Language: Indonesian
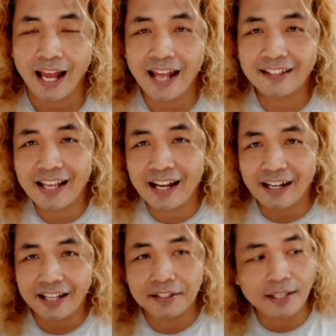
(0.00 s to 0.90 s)

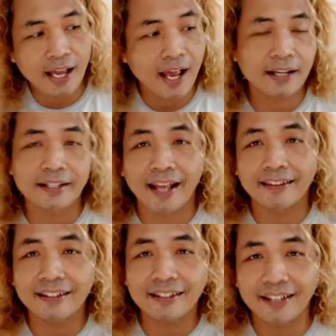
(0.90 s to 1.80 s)
antara iya
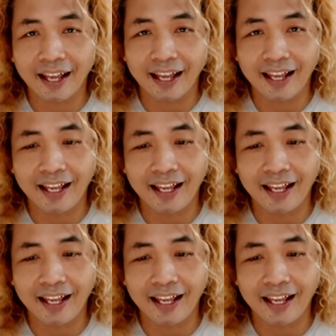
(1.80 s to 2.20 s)
dan tidak